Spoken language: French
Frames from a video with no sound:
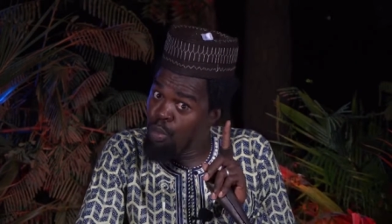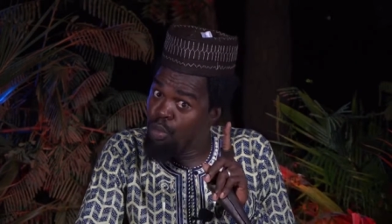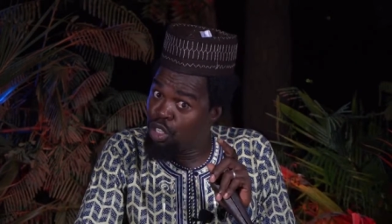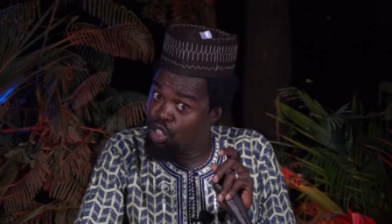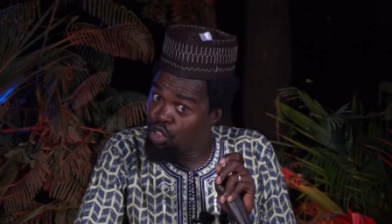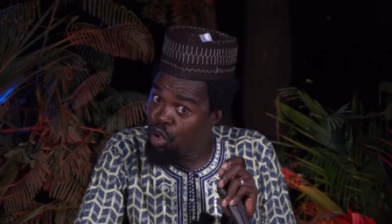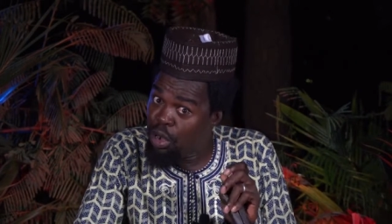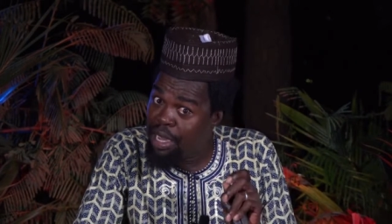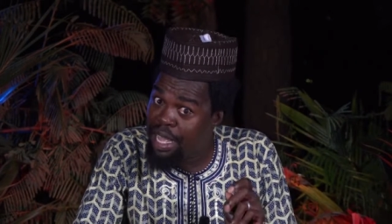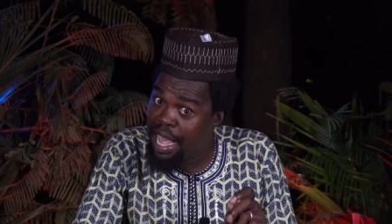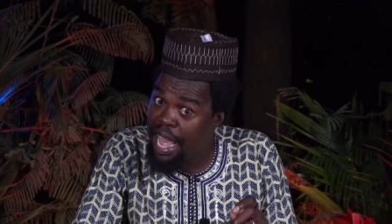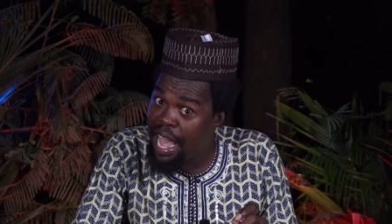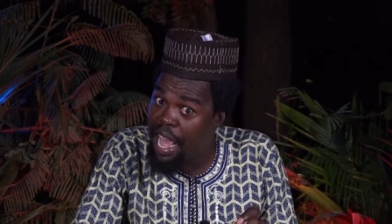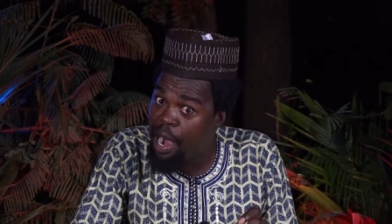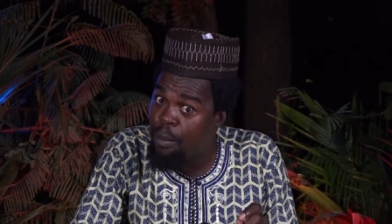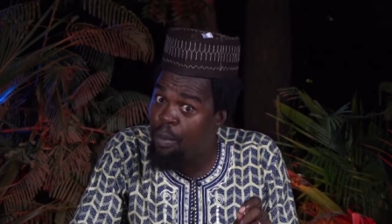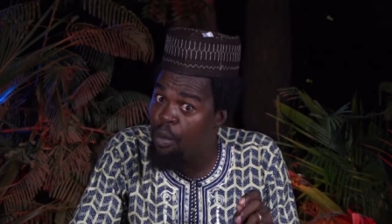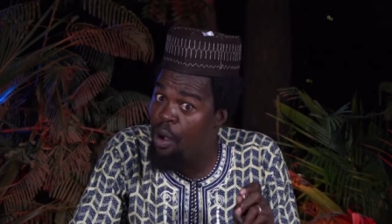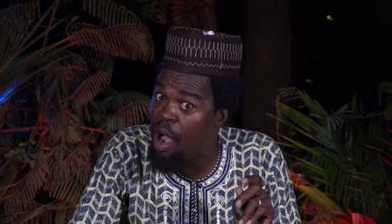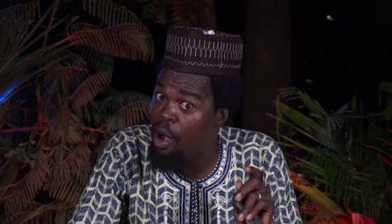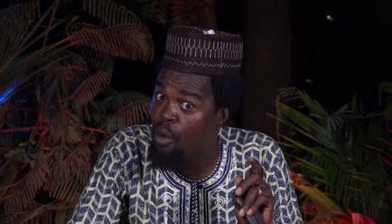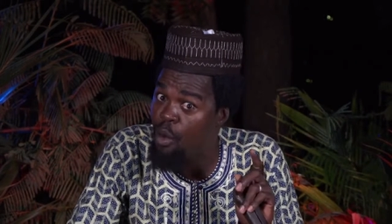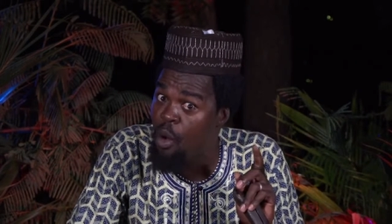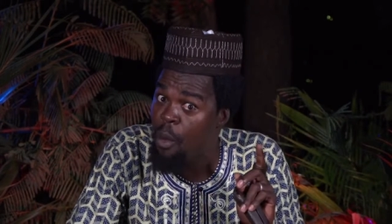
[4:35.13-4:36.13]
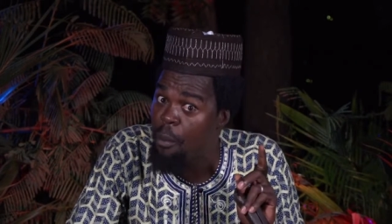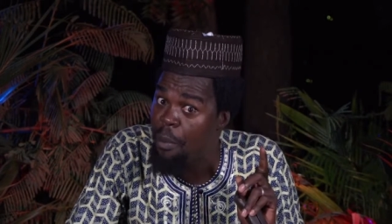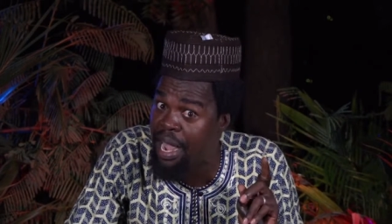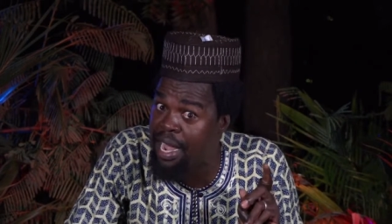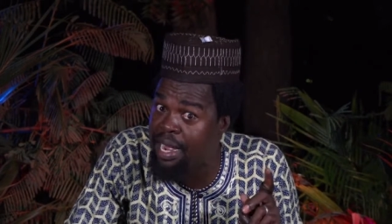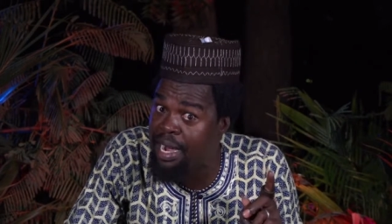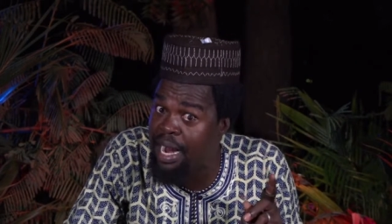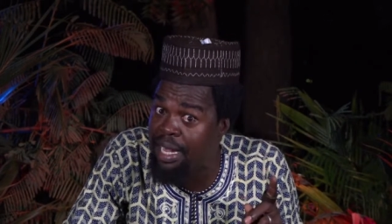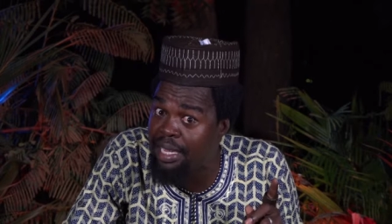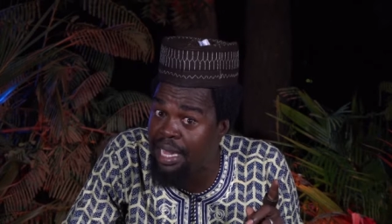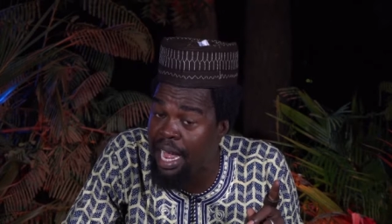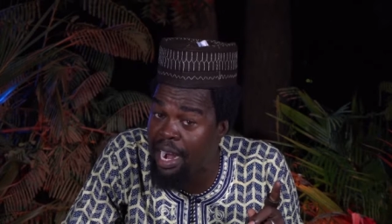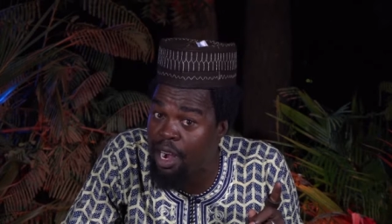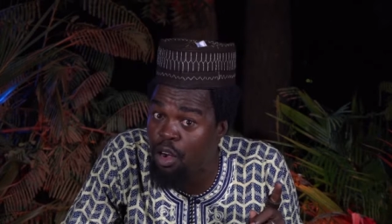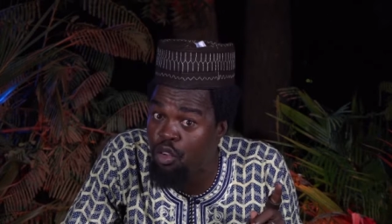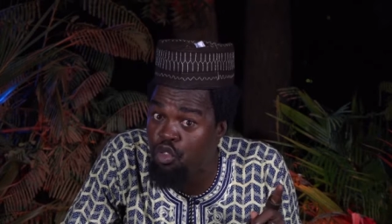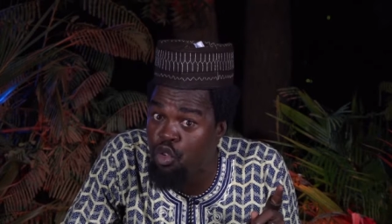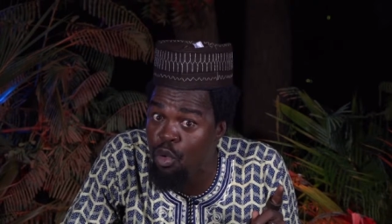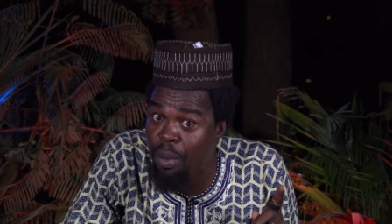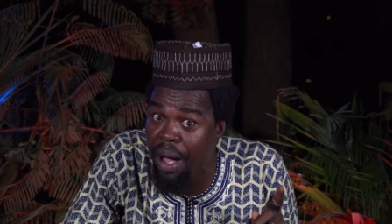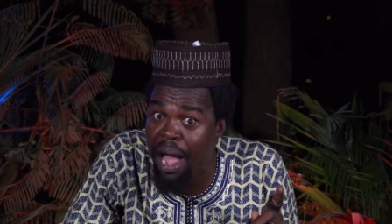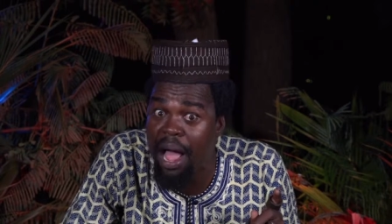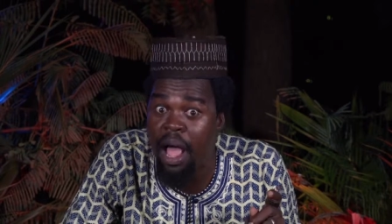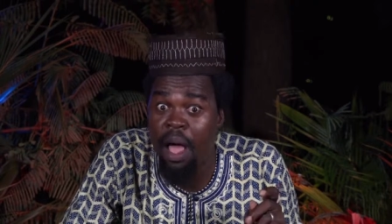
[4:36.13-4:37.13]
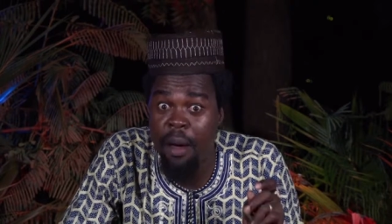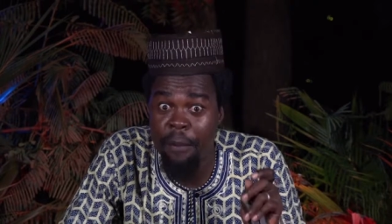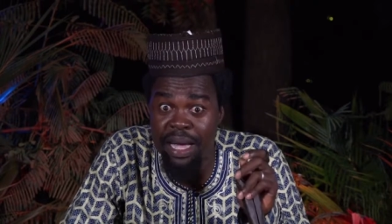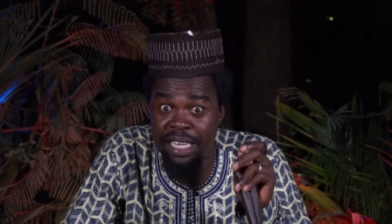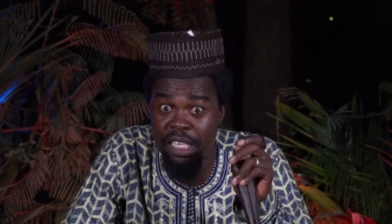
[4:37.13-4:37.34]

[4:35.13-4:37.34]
buissonnière pour accompagner Nathalie Ntouba,